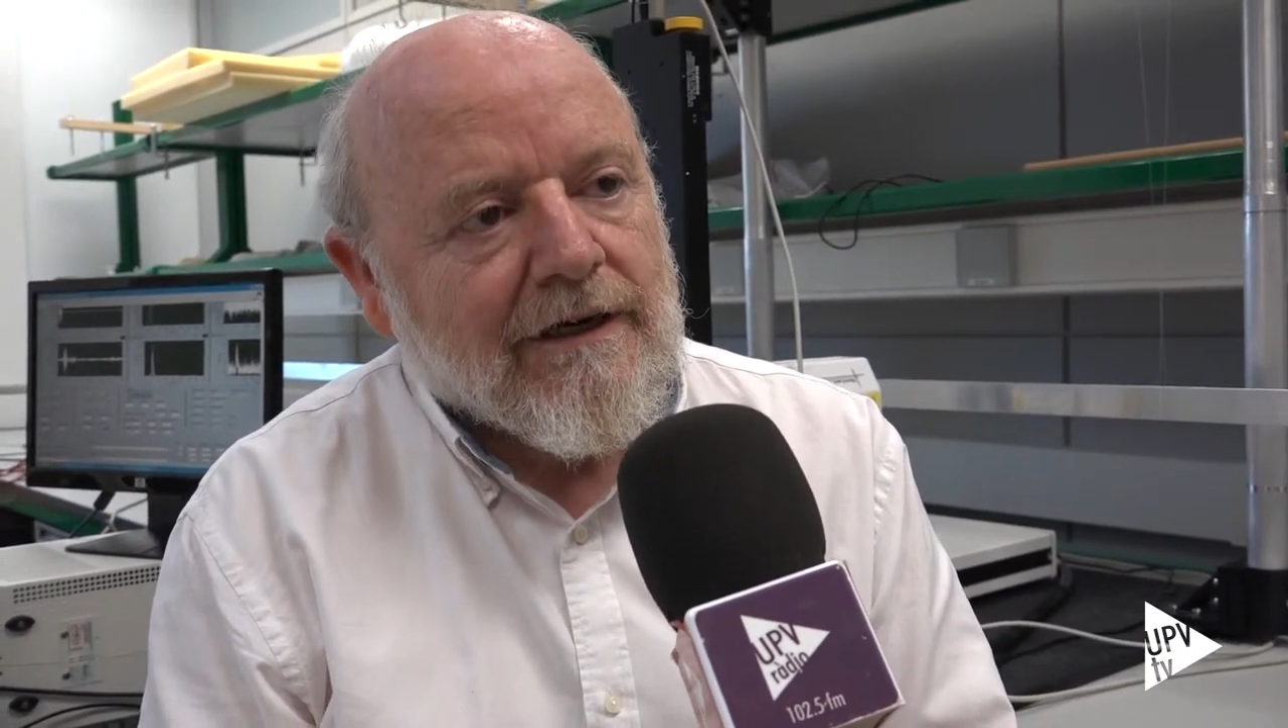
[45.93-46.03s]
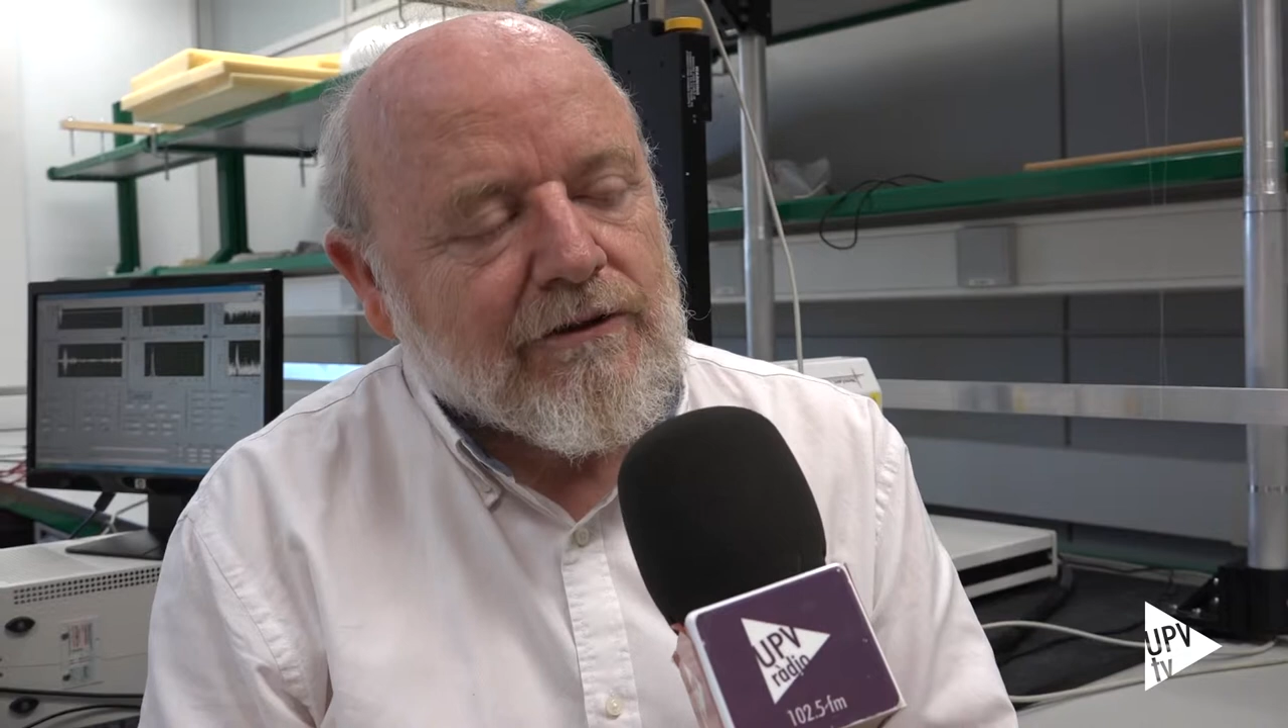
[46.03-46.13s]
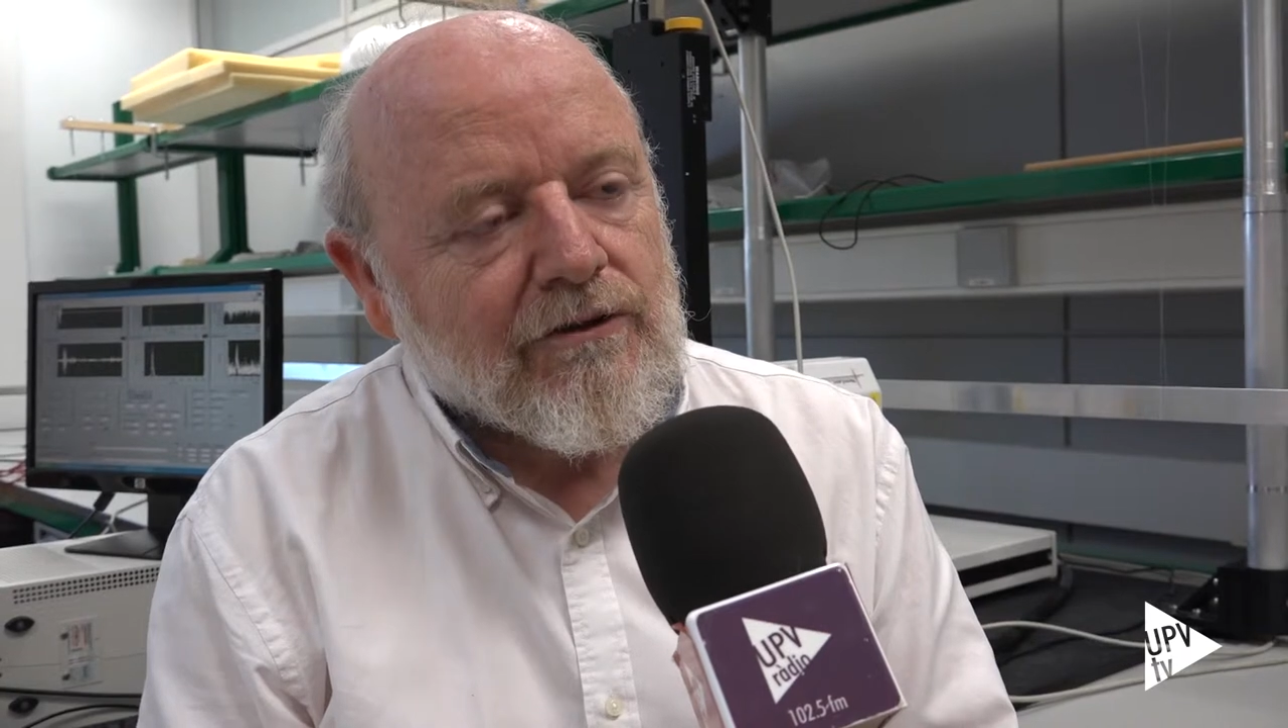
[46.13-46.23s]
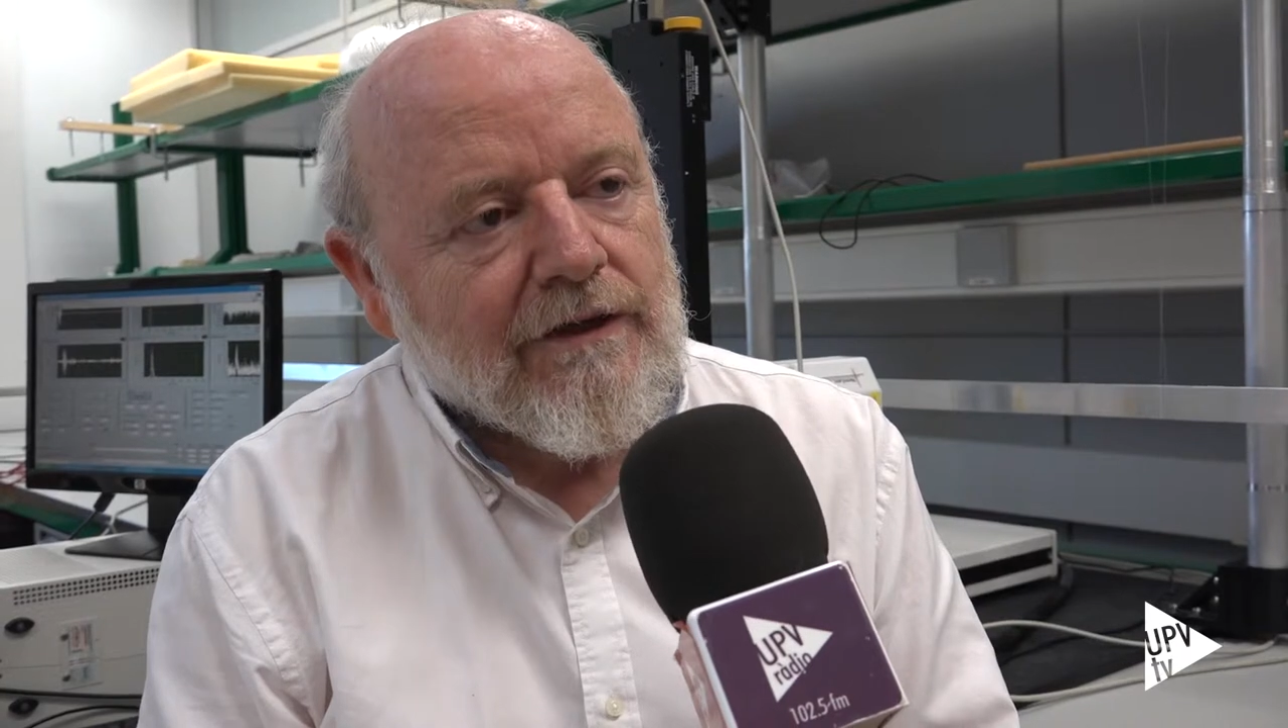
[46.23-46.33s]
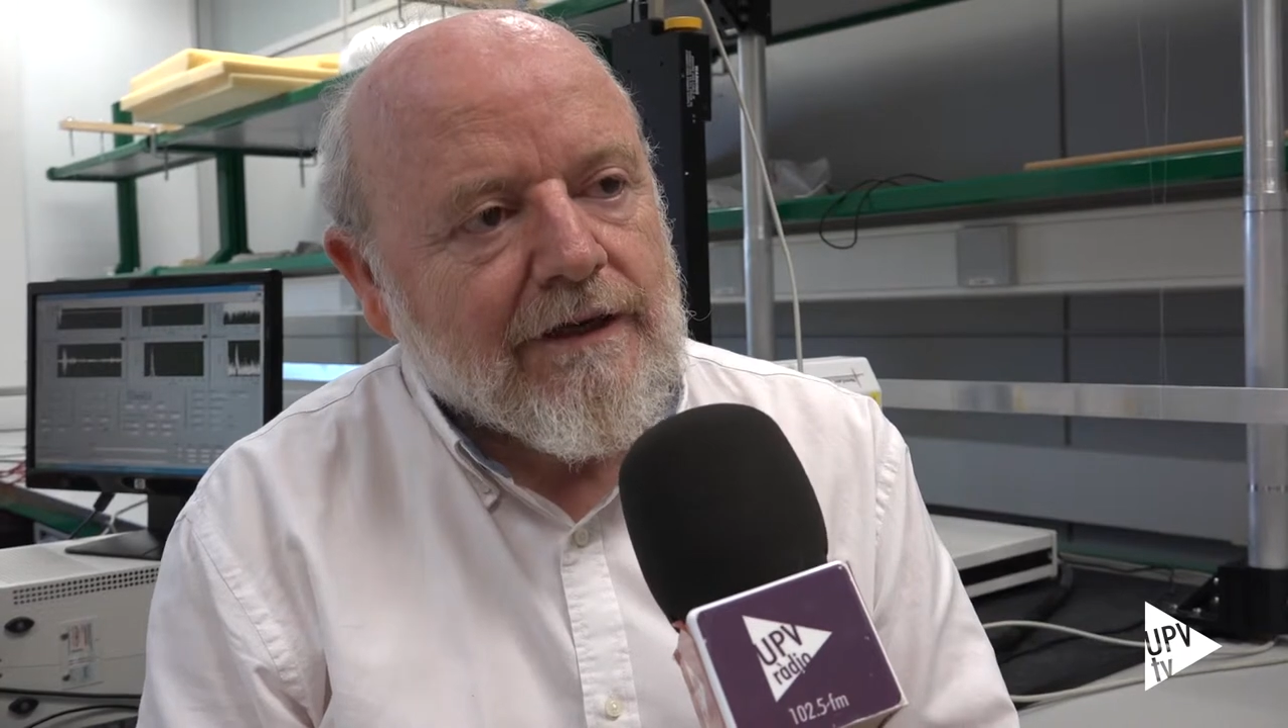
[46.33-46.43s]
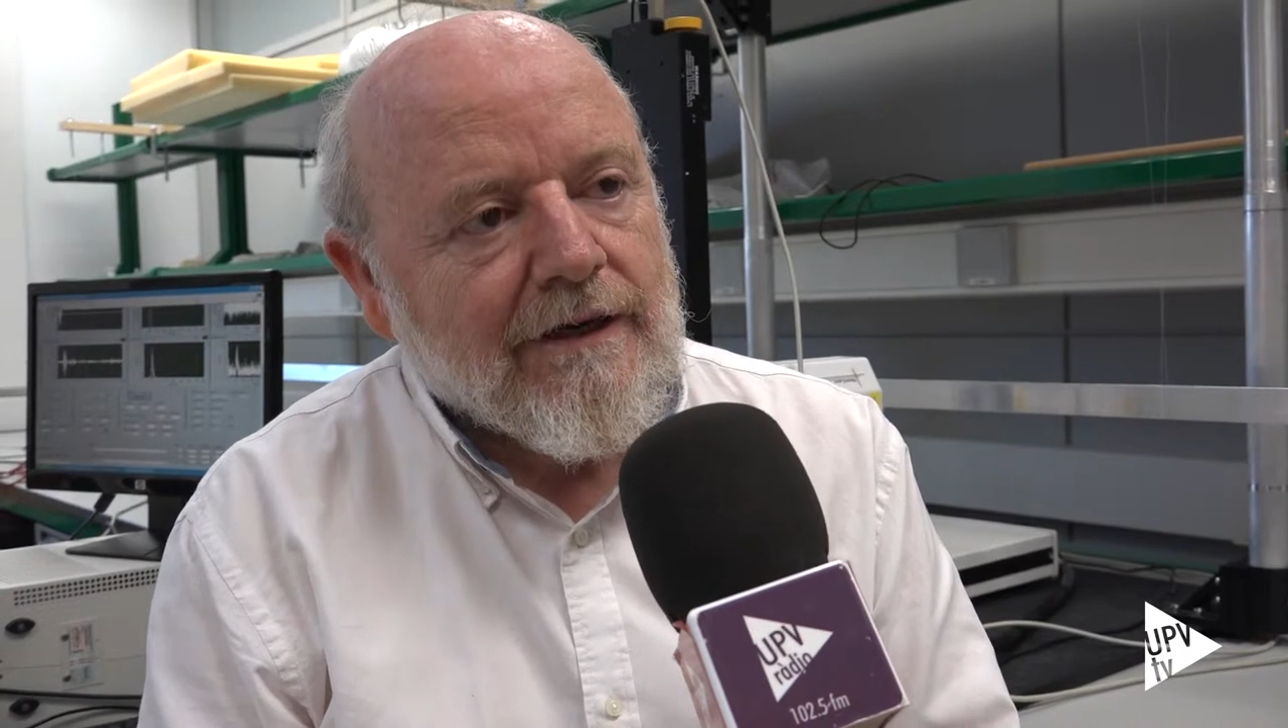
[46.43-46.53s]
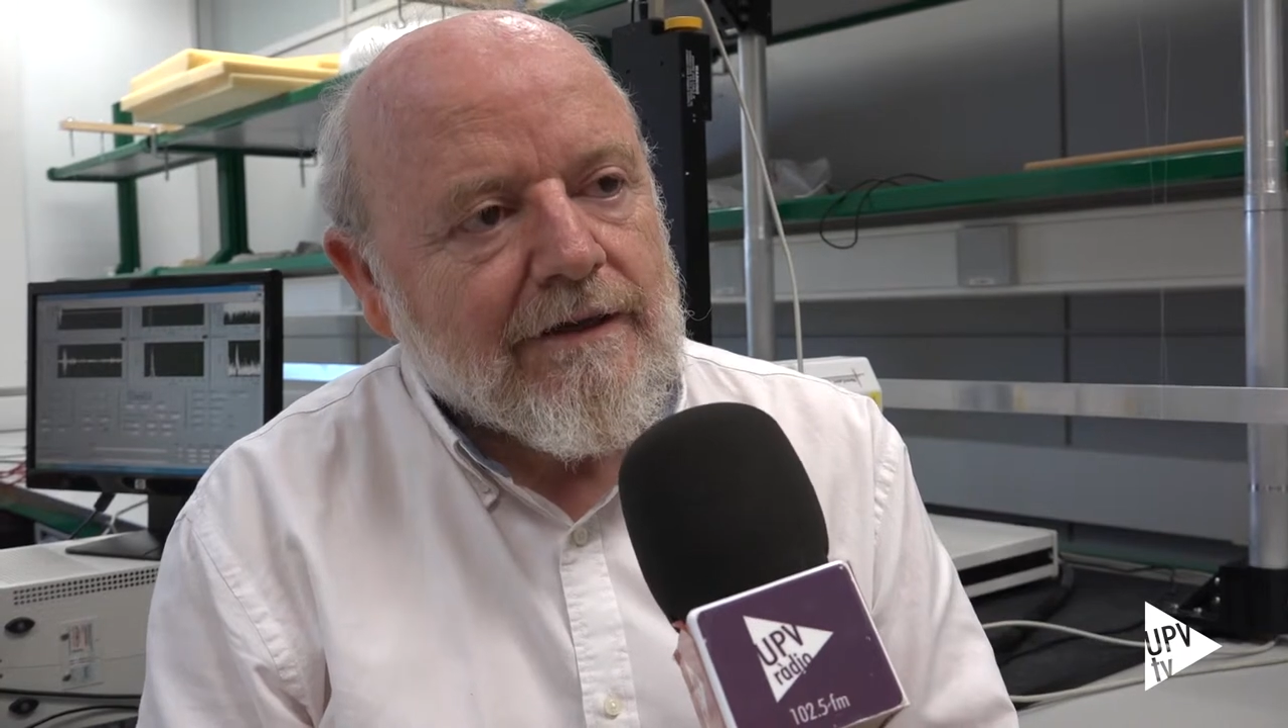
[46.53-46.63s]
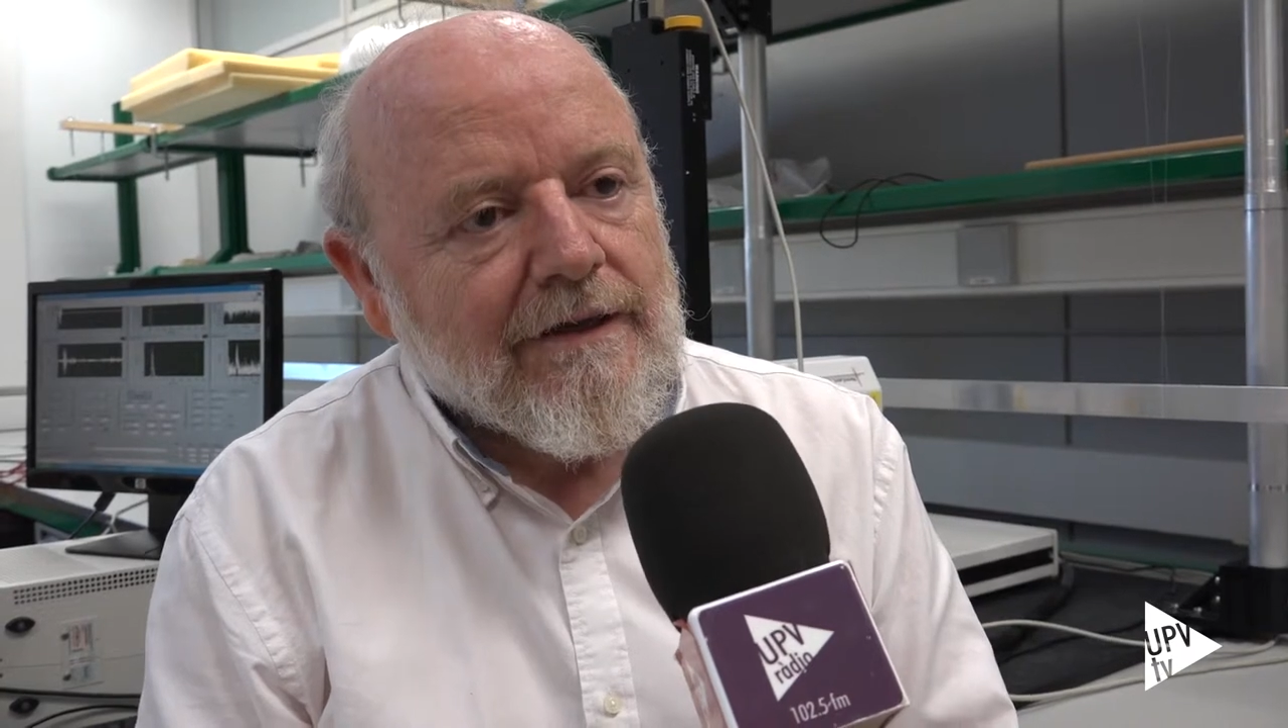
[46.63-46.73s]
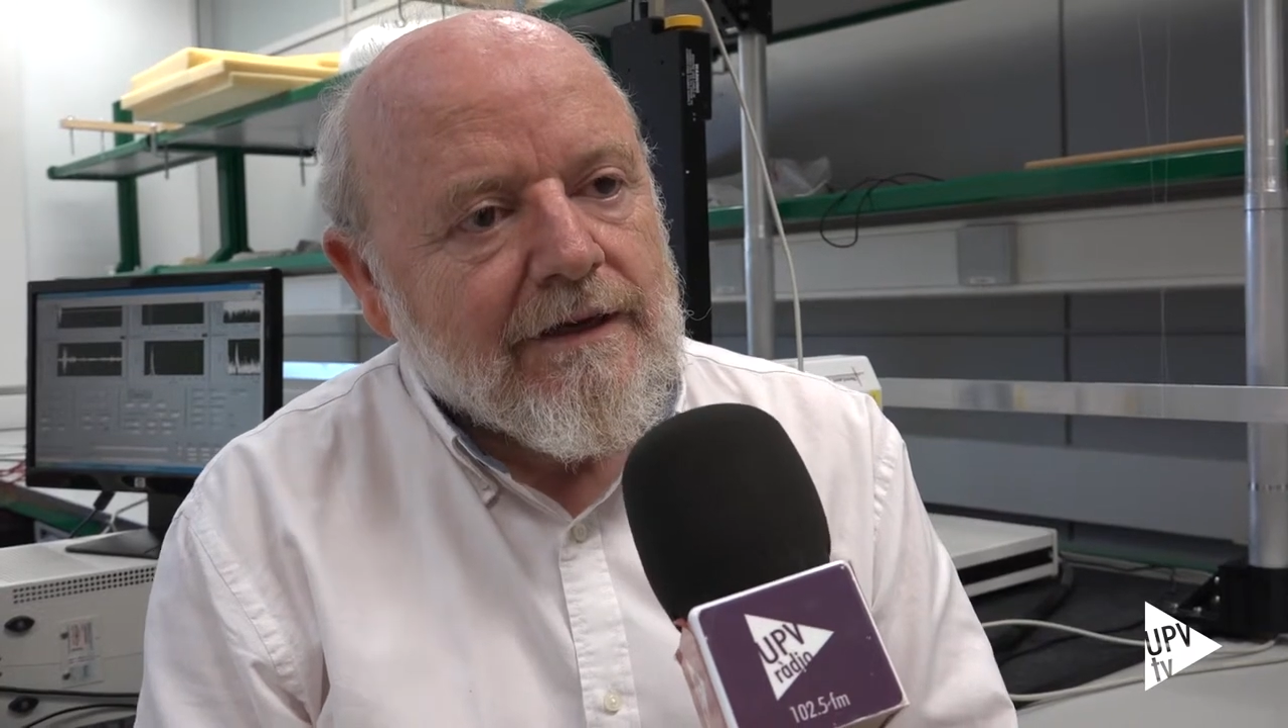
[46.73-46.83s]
Electrónica.